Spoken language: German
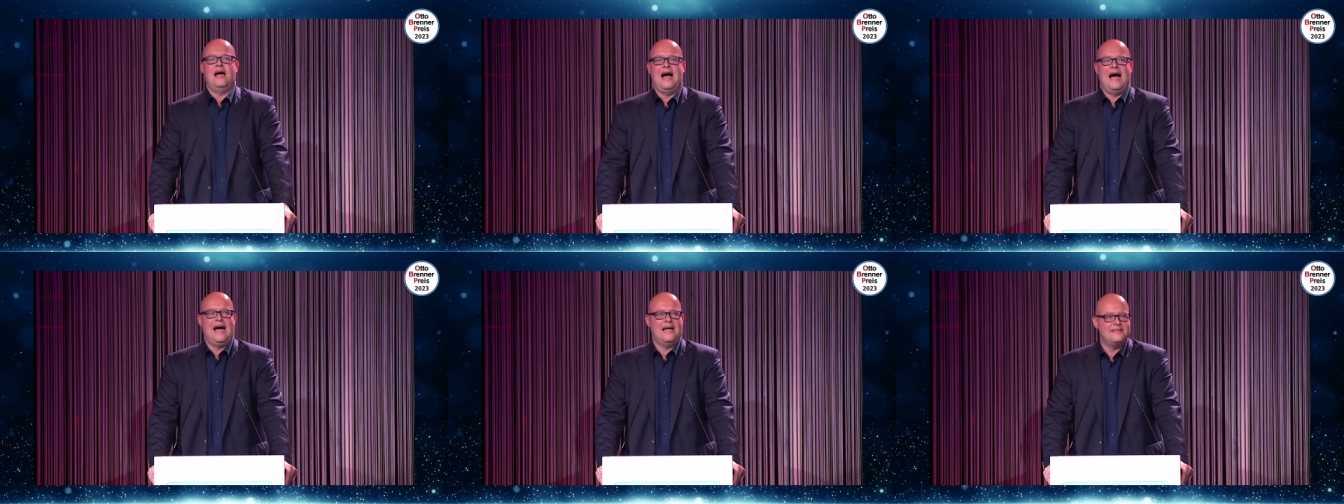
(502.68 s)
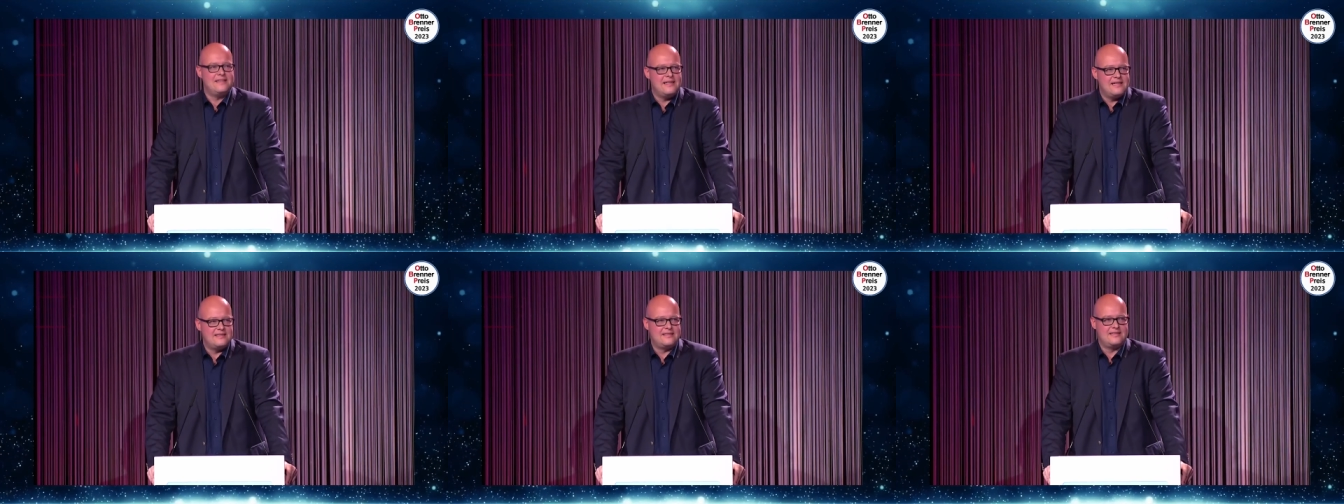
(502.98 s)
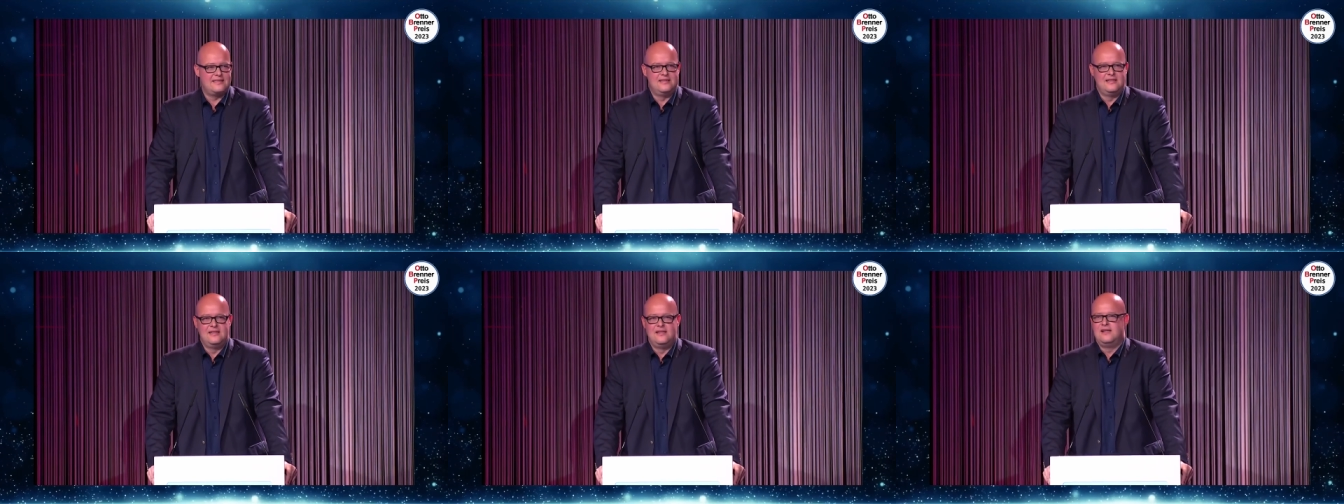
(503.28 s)

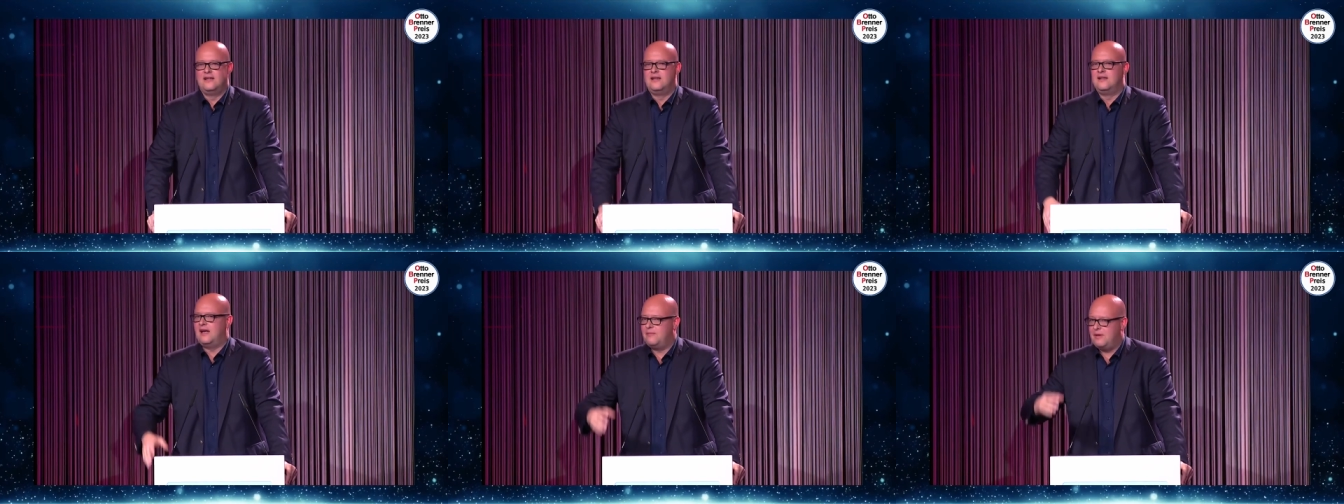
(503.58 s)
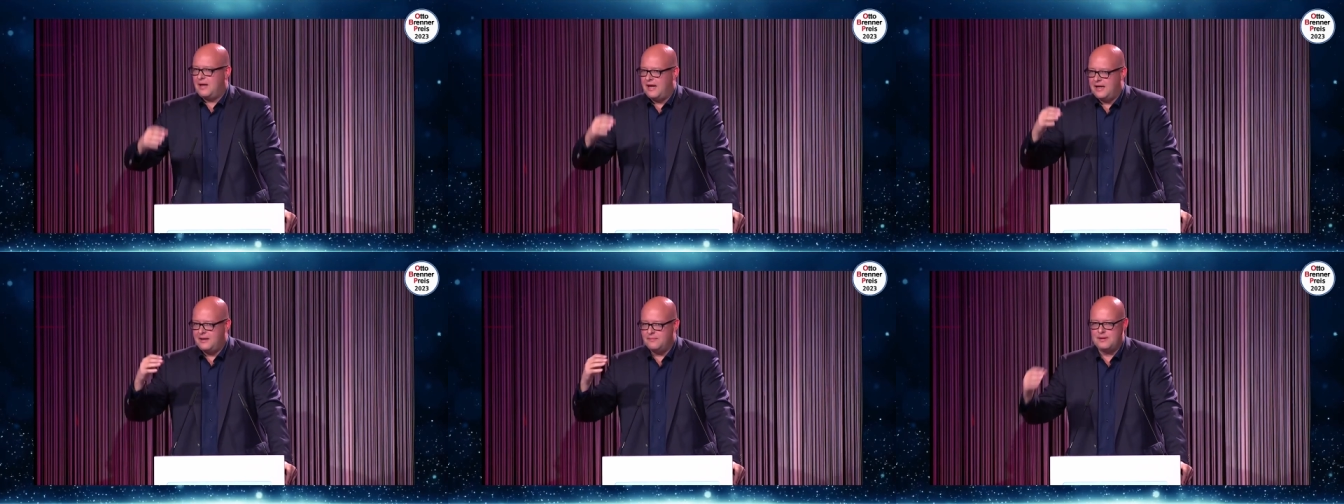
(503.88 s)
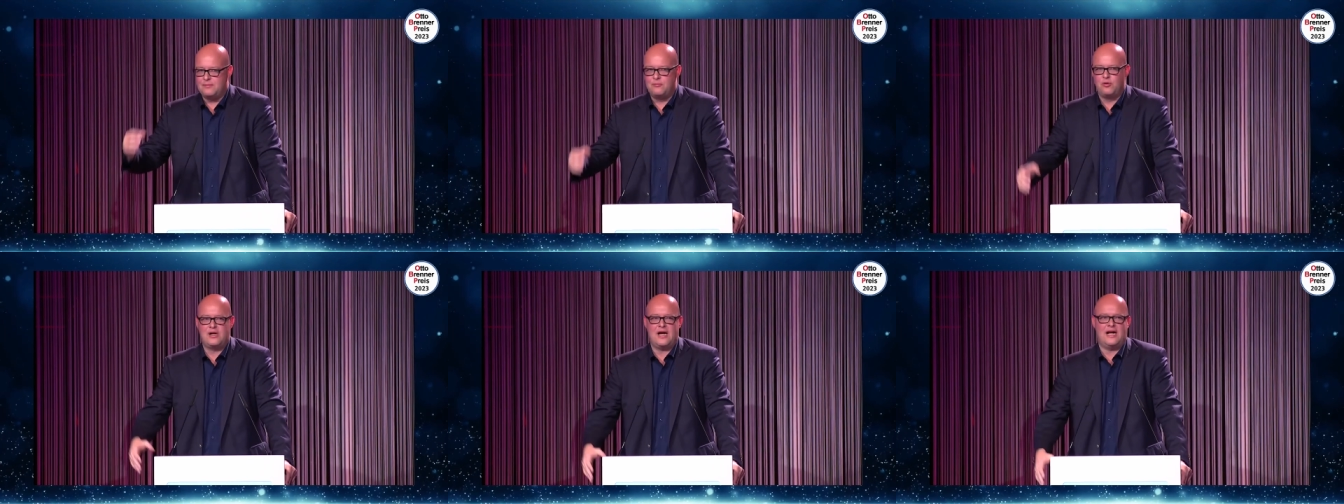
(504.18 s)
anderes, einem
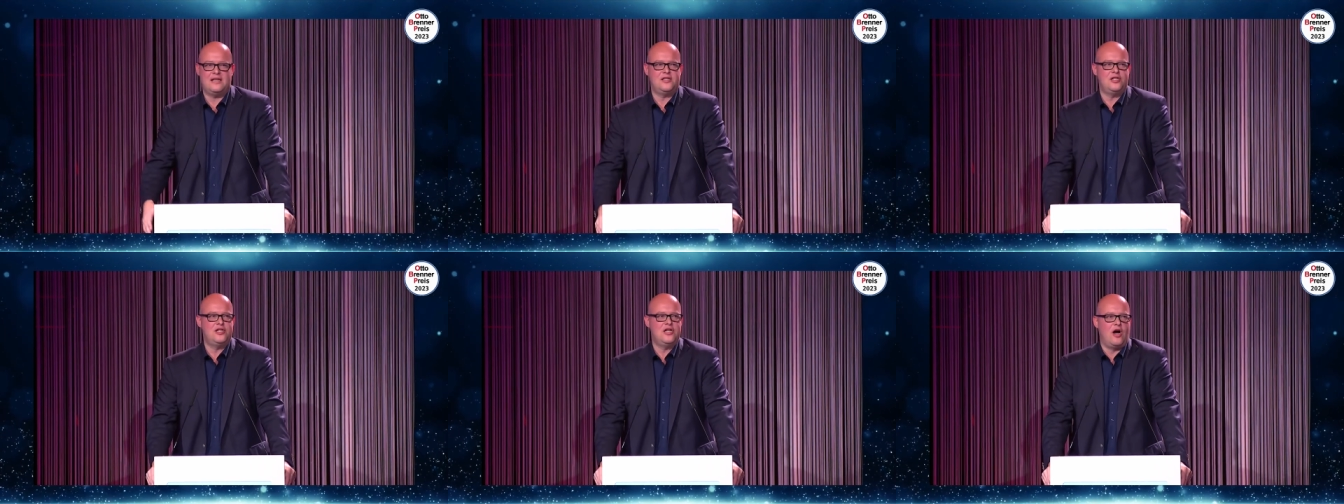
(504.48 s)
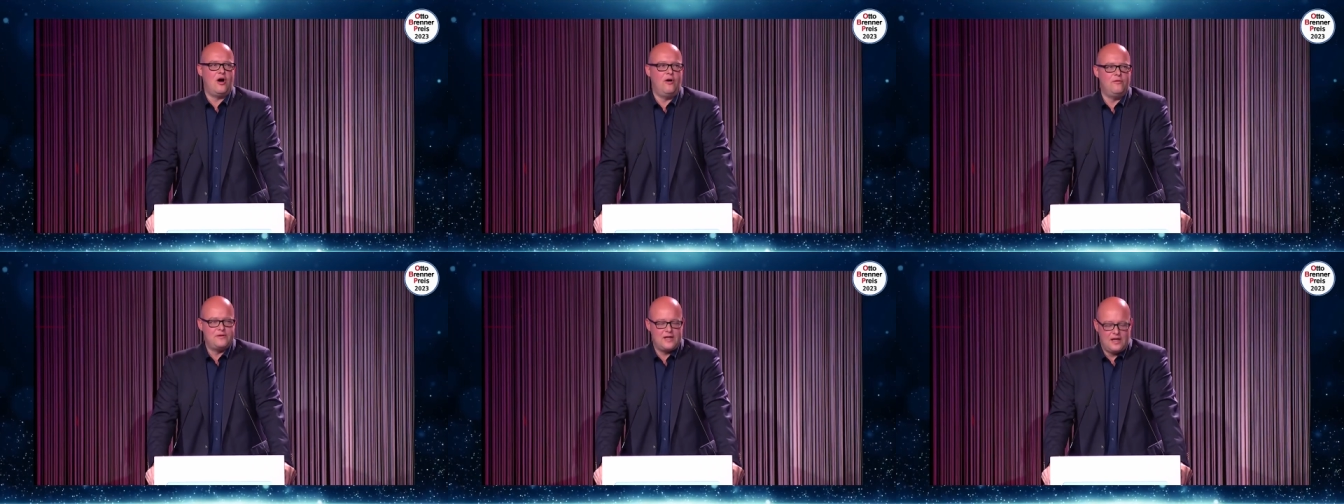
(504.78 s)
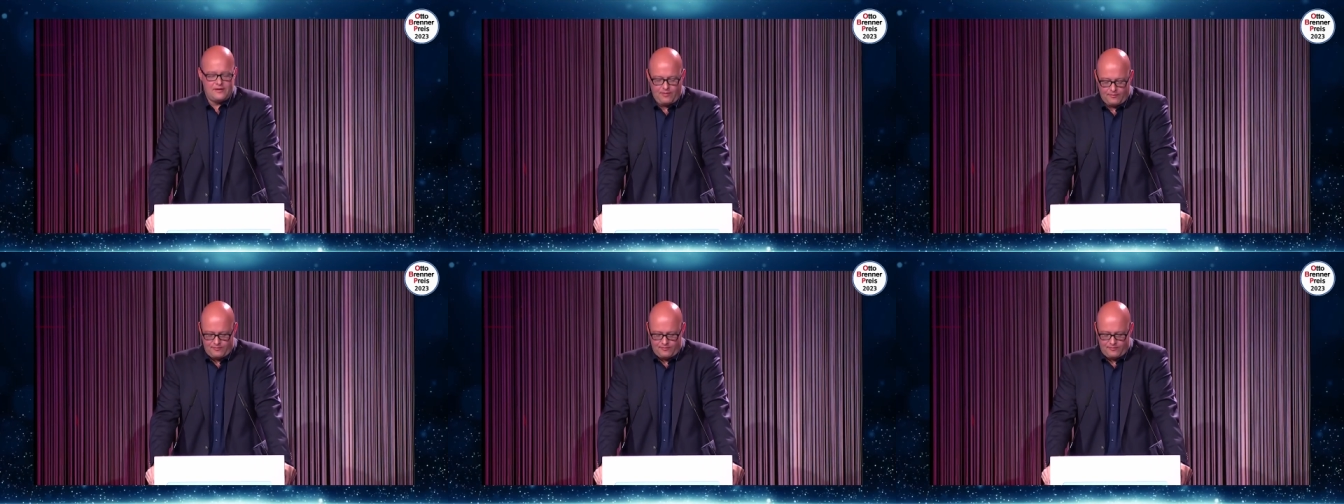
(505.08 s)
demokratischen Auftrag